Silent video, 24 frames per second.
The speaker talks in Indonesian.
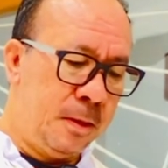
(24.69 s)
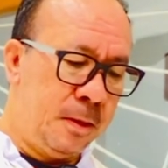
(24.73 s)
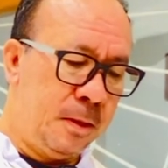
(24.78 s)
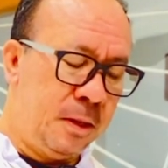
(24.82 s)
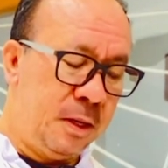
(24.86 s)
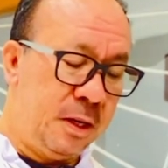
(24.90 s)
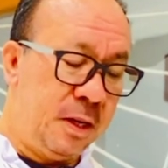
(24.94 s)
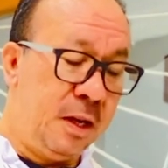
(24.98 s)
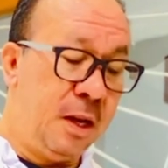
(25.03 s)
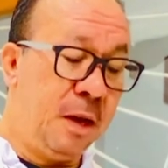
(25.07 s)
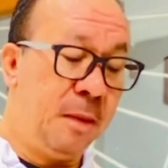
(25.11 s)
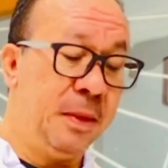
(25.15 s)

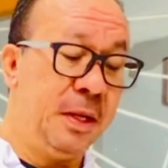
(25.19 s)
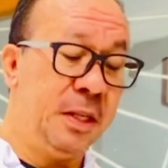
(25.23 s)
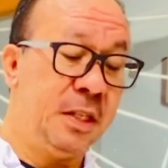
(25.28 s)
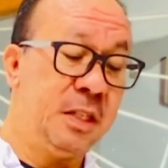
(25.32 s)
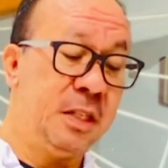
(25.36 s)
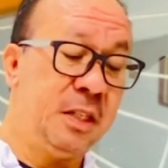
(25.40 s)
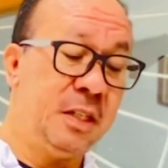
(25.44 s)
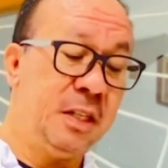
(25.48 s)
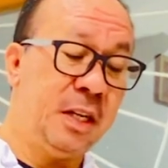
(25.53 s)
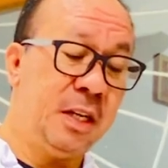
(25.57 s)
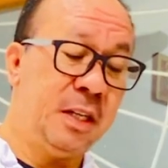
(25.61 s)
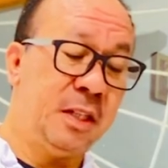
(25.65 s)
Damai
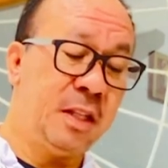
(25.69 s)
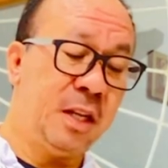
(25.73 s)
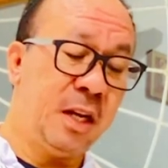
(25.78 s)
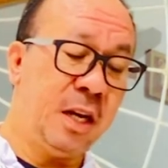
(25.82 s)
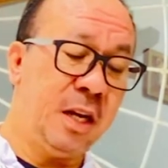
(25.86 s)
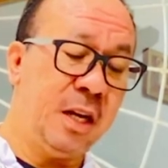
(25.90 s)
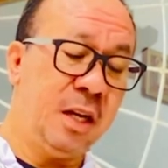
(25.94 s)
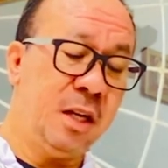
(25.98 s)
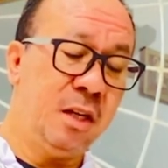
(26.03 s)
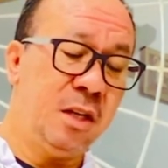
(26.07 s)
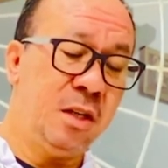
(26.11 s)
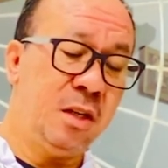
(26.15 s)

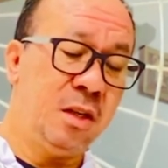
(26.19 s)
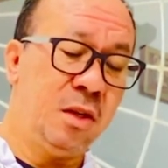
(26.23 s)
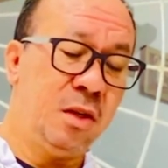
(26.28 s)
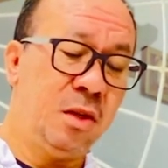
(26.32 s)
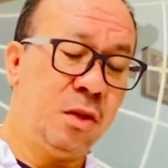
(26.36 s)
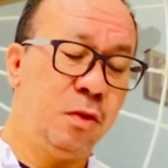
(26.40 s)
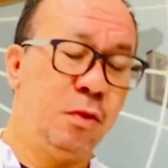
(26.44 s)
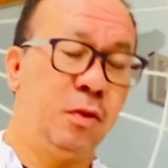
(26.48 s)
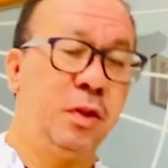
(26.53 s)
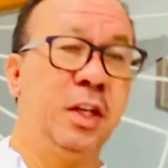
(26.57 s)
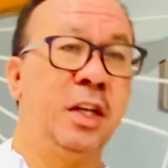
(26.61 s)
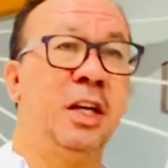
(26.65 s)
sejahtera
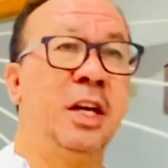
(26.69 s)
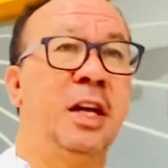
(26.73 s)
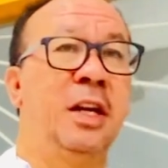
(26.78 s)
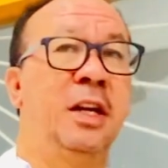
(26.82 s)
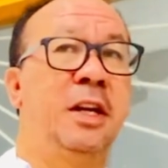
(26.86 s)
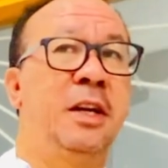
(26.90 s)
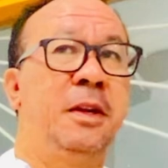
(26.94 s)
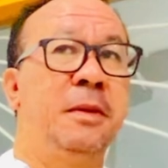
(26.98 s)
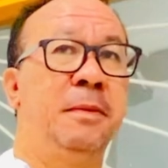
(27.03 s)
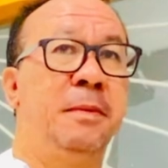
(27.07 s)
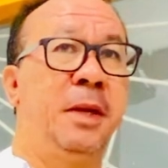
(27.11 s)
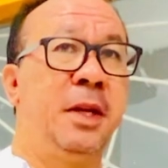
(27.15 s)

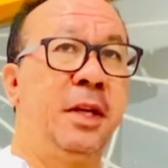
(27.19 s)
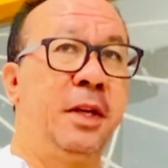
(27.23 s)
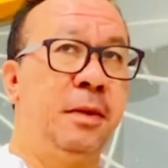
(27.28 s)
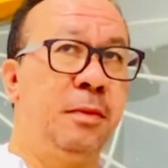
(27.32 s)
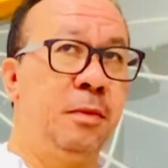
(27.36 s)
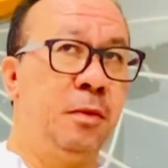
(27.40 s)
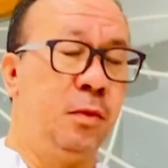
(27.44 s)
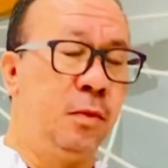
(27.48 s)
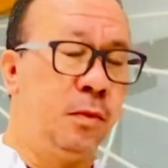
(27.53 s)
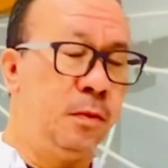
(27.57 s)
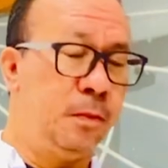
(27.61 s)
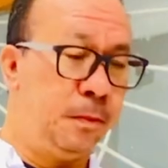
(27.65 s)
kutinggalkan
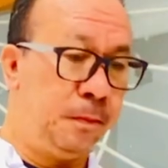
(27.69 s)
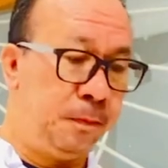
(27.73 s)
bagimu